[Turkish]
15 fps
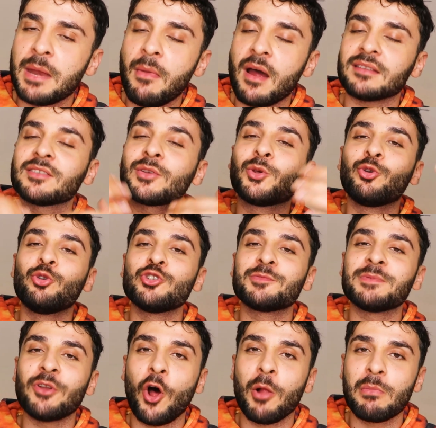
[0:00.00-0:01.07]
benim artık 100
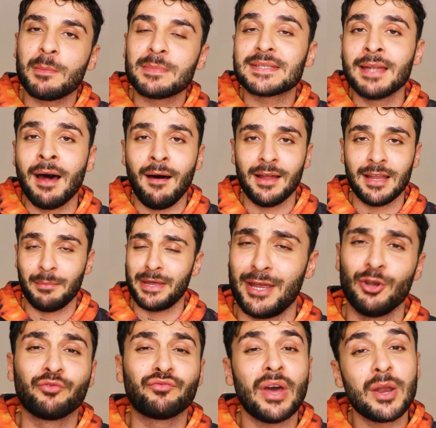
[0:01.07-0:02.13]
bin olmamı
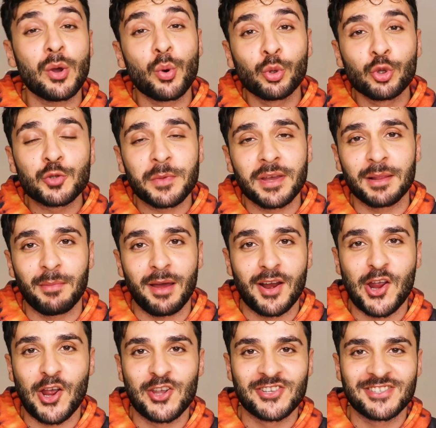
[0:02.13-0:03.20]
sağlamayı lütfen unutmayalım
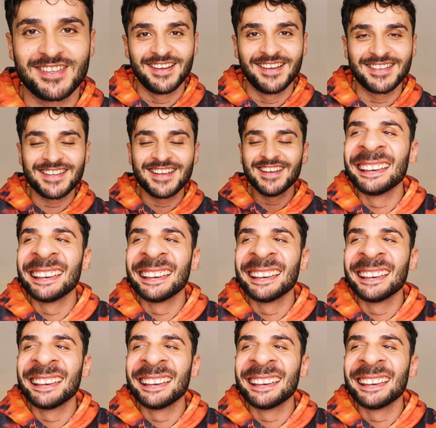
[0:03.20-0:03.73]
arkadaşlar.